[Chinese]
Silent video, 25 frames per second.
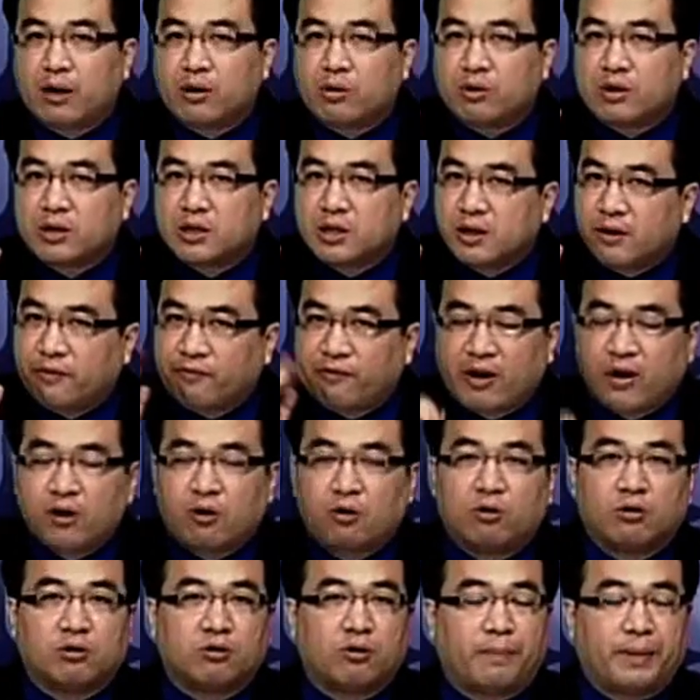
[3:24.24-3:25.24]
以为今天放
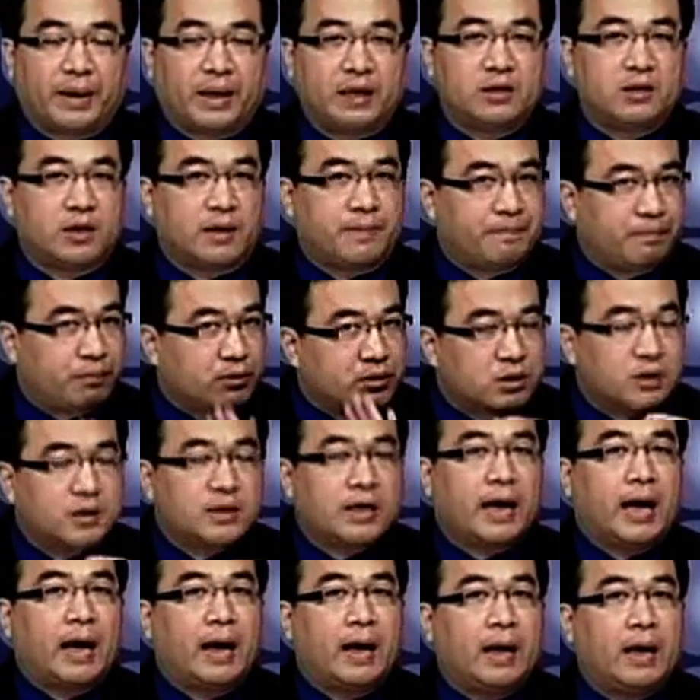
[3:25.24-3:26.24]
空人都赔钱，不是
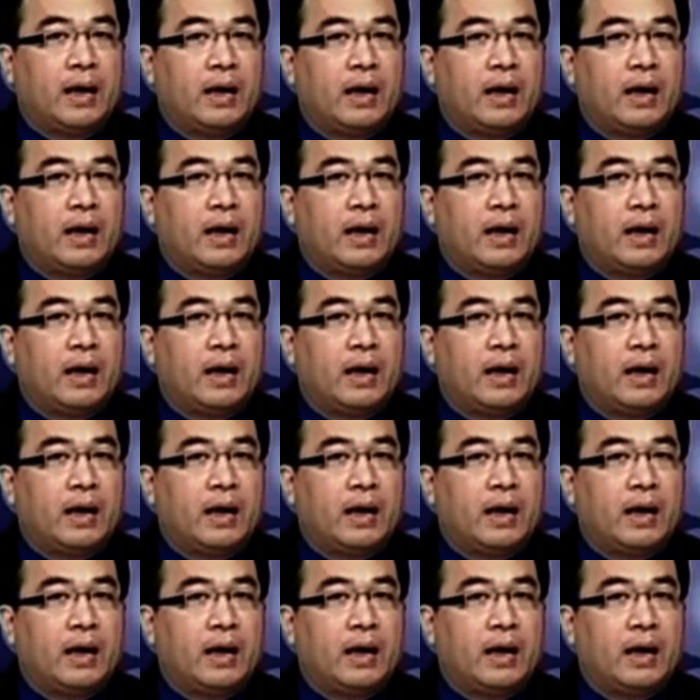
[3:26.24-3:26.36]
这样。